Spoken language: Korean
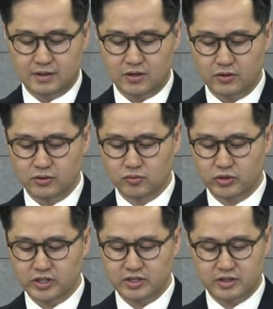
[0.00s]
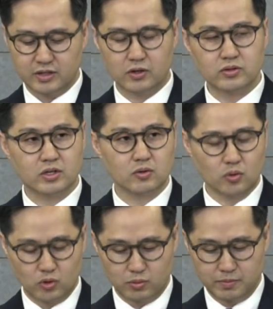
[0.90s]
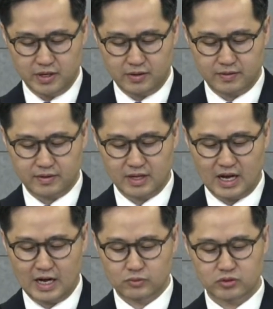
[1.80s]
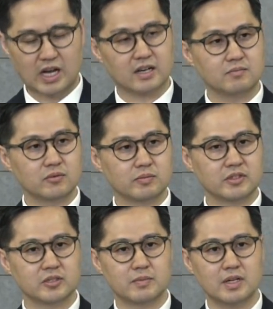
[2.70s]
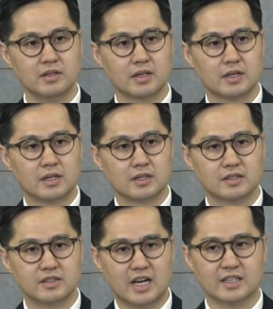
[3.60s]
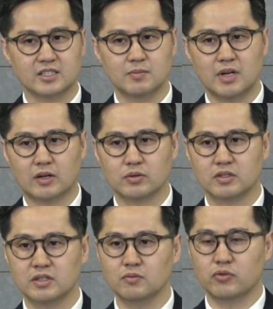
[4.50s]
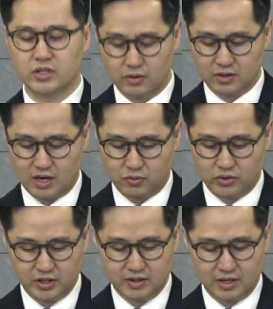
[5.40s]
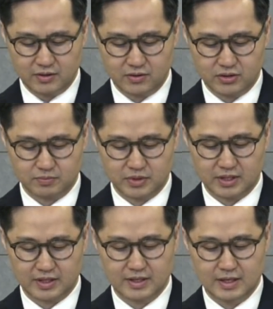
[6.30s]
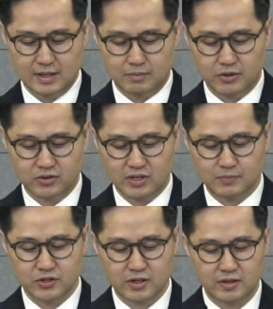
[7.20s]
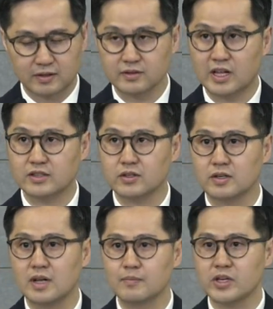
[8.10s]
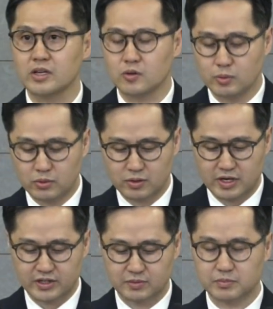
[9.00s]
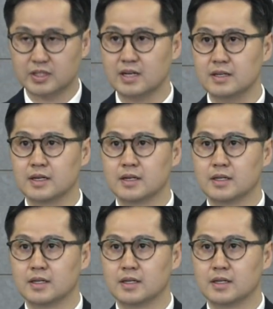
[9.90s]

혀는 우리 신체 전체로 놓고 보면 아주 작은 부분이지만 그 작지만 아주 큰 위력을 갖고 있다는 것입니다. 먼저 3절, 4절 함께 읽어보도록 하겠습니다.